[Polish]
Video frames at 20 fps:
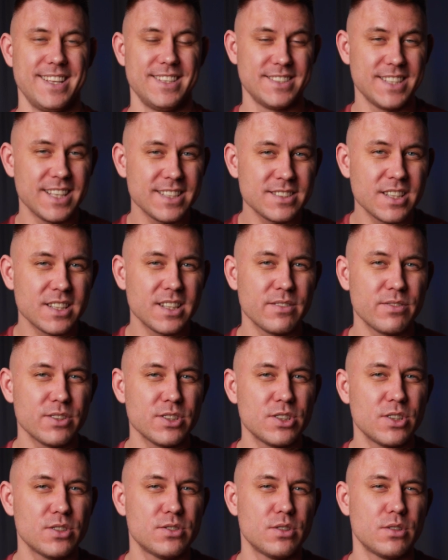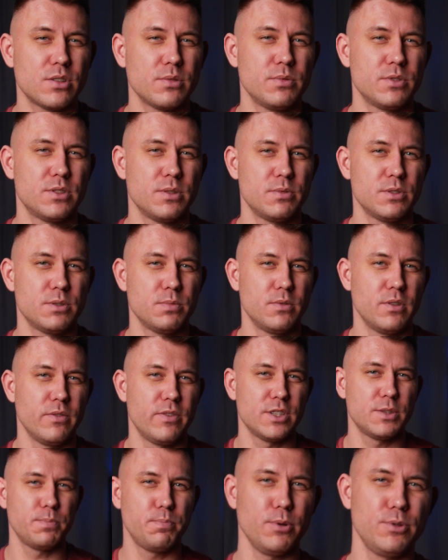Zastanawiasz się, co robić, żeby
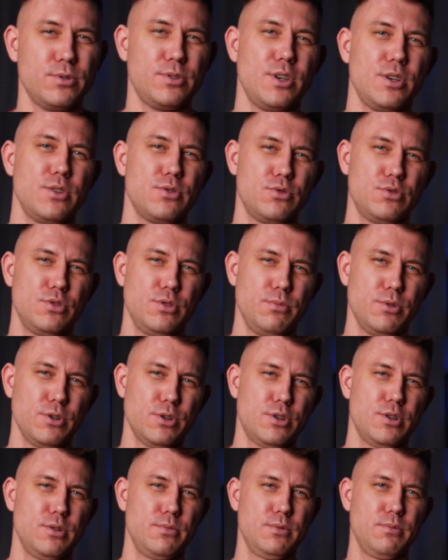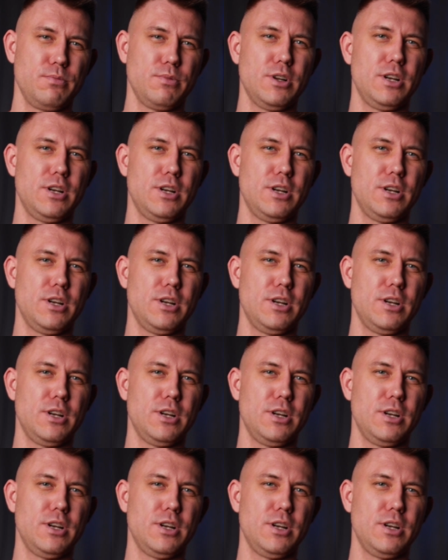zbudować potężną, ogromną